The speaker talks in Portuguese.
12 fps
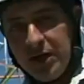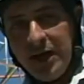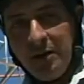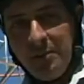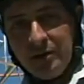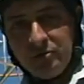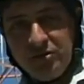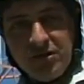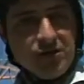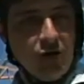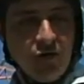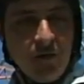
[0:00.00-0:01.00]
O treinamento de
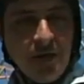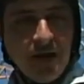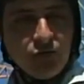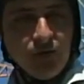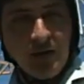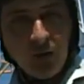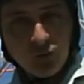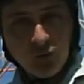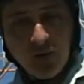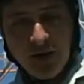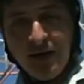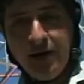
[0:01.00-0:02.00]
salvamento em
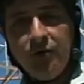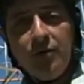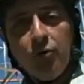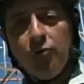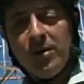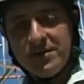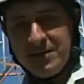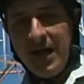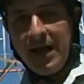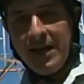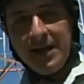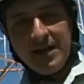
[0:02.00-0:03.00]
altura reúne algumas
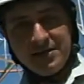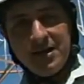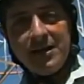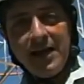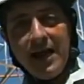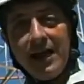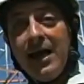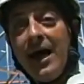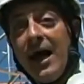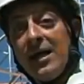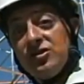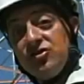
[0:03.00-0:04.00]
técnicas, entre elas
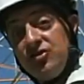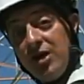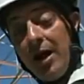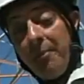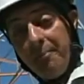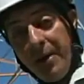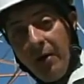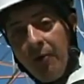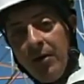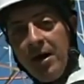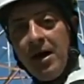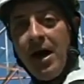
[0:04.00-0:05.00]
as de rapel.
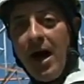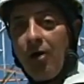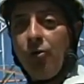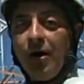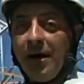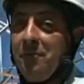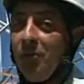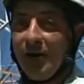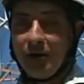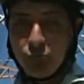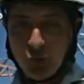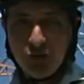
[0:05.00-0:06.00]
Agora, embora
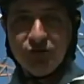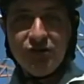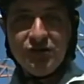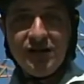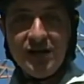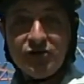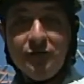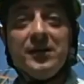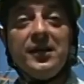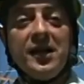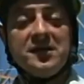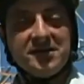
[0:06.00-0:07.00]
todos estejam
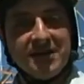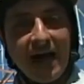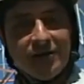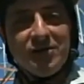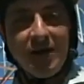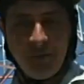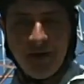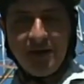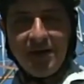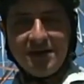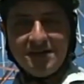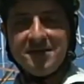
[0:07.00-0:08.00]
interessados em
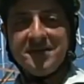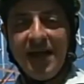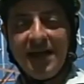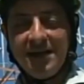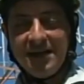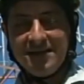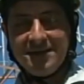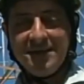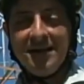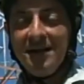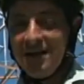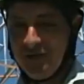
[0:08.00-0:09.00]
aprender essas técnicas,
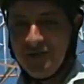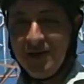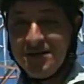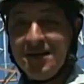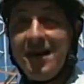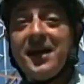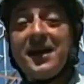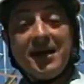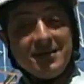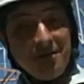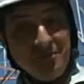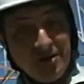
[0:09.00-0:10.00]
nenhum deles quer
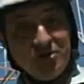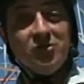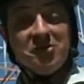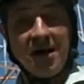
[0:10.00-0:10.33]
saber de